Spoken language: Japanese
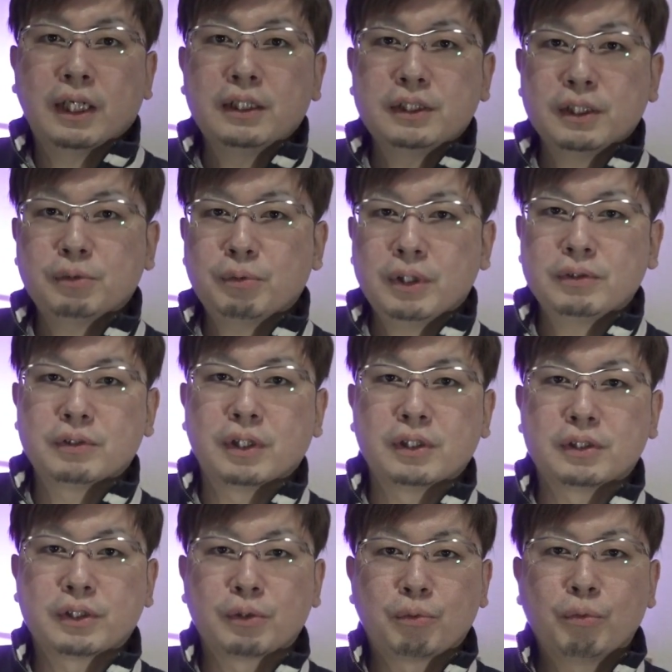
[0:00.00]
大勢トレールなん
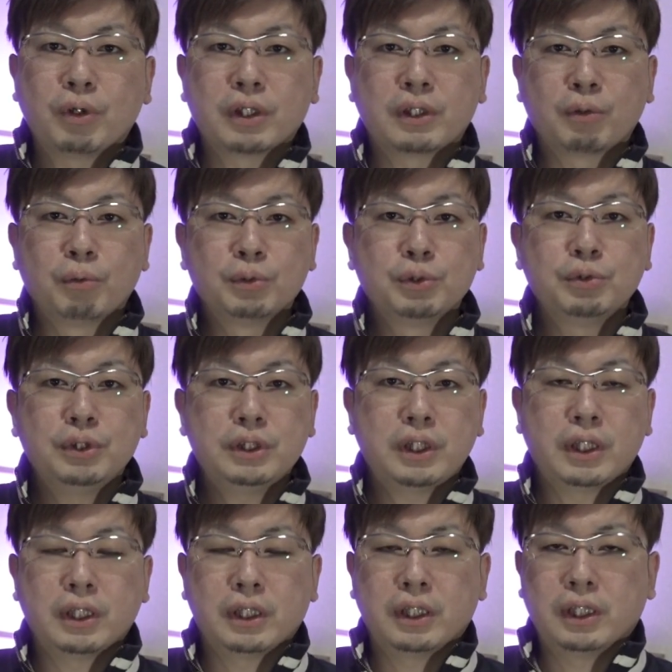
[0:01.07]
ですけど、今回ね、
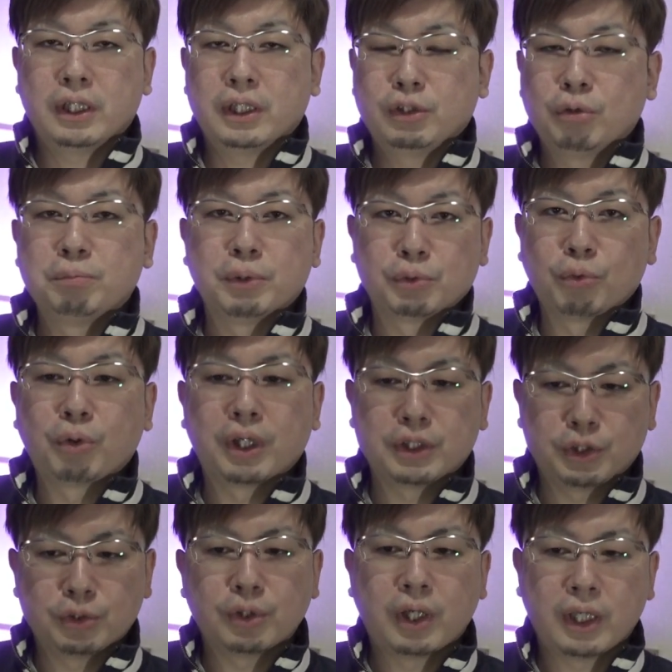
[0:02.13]
52.4 秒、当該
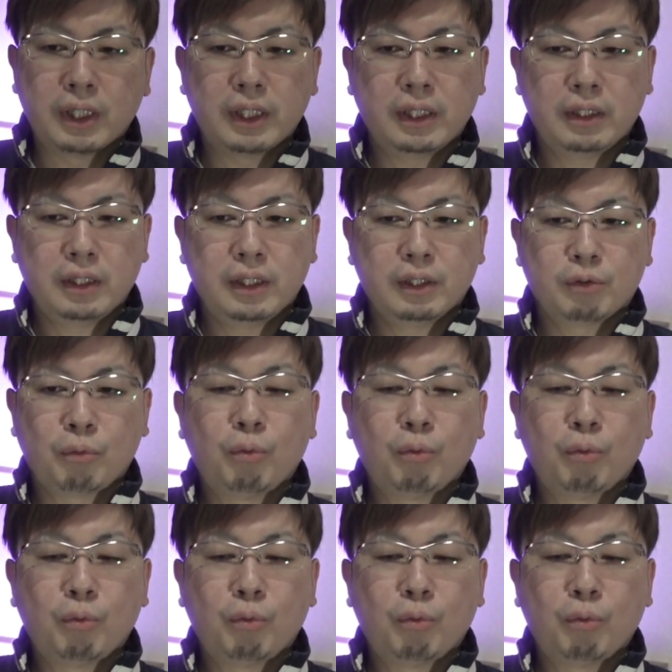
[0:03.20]
種、はい、